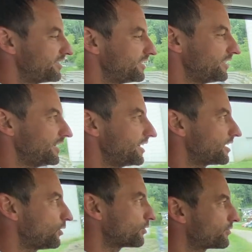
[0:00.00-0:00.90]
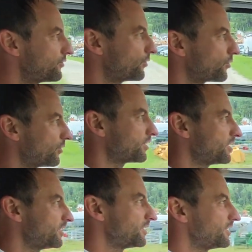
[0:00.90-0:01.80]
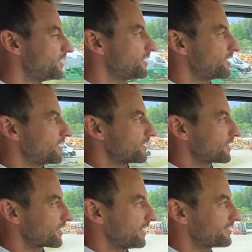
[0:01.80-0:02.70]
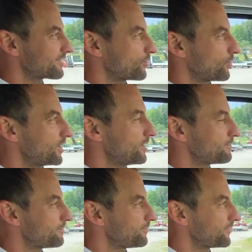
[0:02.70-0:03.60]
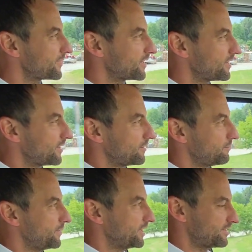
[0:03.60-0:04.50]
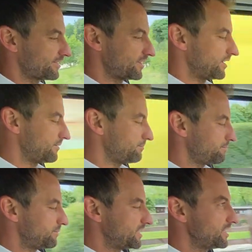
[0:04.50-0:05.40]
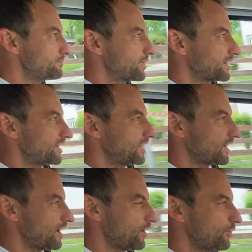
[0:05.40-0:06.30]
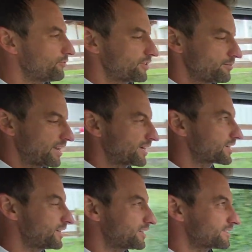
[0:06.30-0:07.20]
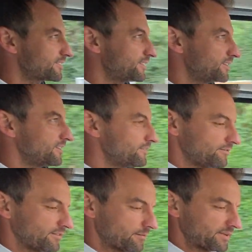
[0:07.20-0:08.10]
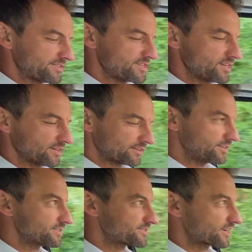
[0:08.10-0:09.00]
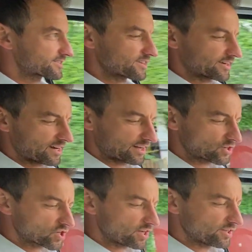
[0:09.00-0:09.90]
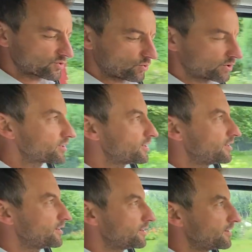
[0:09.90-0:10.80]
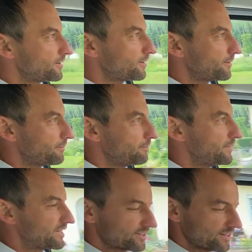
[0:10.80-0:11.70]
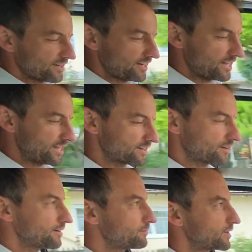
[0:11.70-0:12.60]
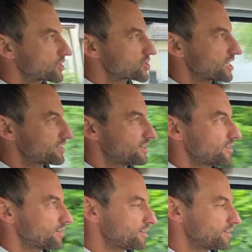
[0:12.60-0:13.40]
hier die Lederausführung, ganz neu mit dem Bedienpanel auf dem Lenkrad. Wir haben jetzt hier die Sechsgang Handschaltung mit Ledermanschette